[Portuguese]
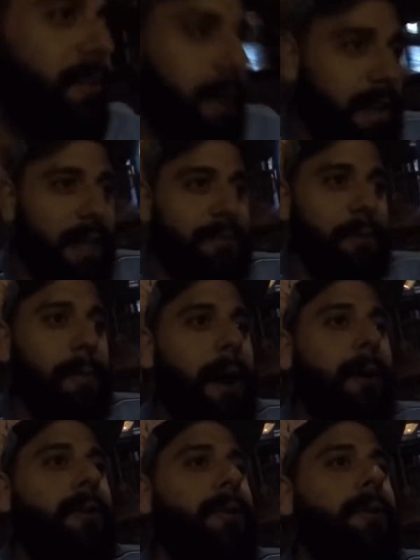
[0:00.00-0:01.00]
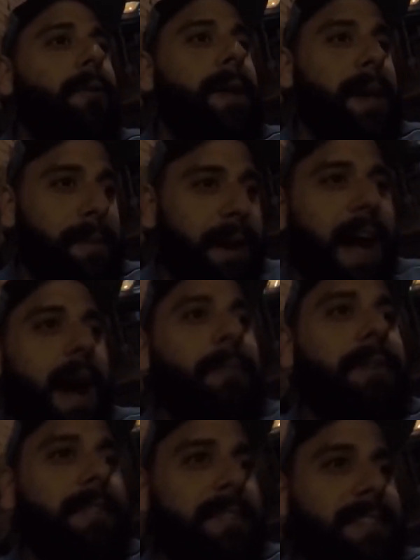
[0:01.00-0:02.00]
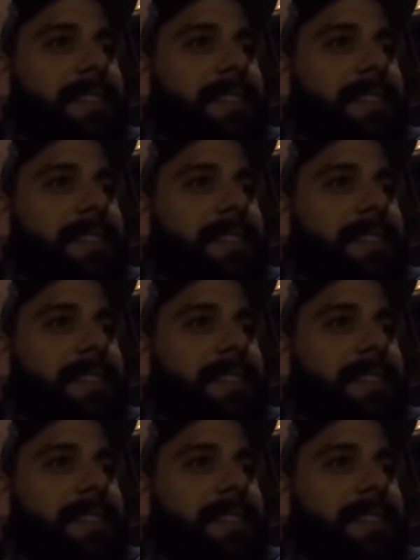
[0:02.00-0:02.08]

e tu vai lá filmar o banheiro macabro. Vai,